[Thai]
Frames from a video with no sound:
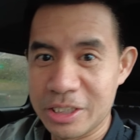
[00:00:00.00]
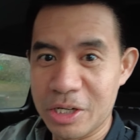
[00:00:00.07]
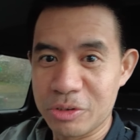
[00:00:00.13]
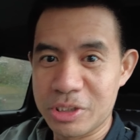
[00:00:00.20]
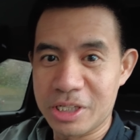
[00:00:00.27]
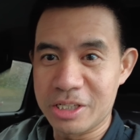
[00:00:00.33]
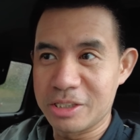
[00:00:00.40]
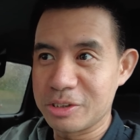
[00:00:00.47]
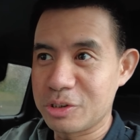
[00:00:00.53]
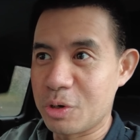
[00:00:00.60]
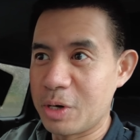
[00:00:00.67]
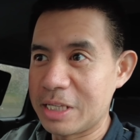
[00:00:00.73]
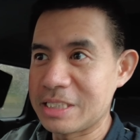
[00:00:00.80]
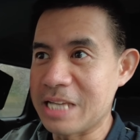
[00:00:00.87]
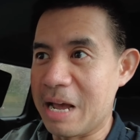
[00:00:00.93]
เดี๋ยวจะโท
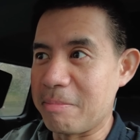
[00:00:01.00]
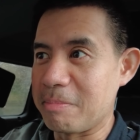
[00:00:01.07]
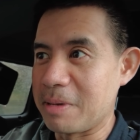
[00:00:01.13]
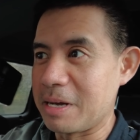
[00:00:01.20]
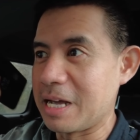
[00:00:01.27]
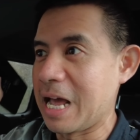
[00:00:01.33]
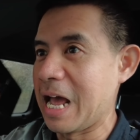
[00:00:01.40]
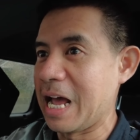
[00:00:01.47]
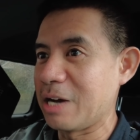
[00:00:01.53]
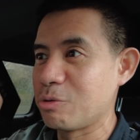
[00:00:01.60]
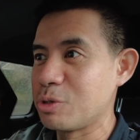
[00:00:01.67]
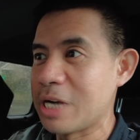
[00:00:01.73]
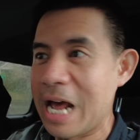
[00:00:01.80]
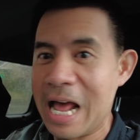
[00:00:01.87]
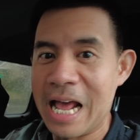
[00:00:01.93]
รศัพท์หา
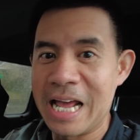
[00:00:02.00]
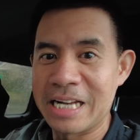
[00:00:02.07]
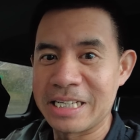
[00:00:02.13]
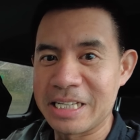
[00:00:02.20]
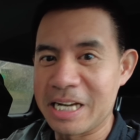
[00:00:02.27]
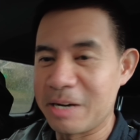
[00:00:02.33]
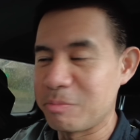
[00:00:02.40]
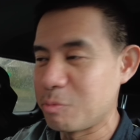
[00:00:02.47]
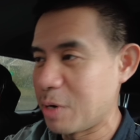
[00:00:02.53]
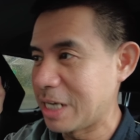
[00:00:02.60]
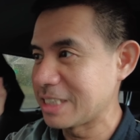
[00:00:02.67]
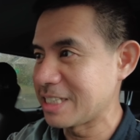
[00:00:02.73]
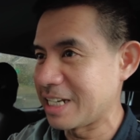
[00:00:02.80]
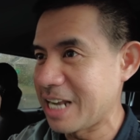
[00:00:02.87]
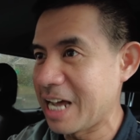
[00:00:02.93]
คุณอานะครับว่า
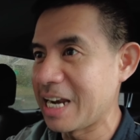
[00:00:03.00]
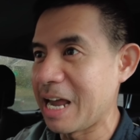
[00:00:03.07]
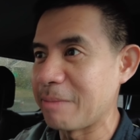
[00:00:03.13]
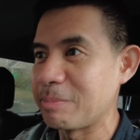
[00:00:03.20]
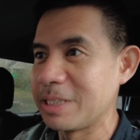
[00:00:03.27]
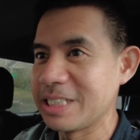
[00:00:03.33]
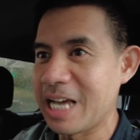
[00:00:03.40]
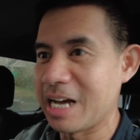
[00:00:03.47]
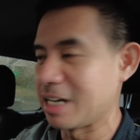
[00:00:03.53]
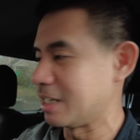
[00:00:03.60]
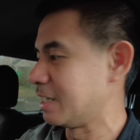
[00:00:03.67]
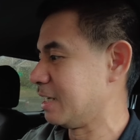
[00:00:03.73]
จะได้รับหรือยัง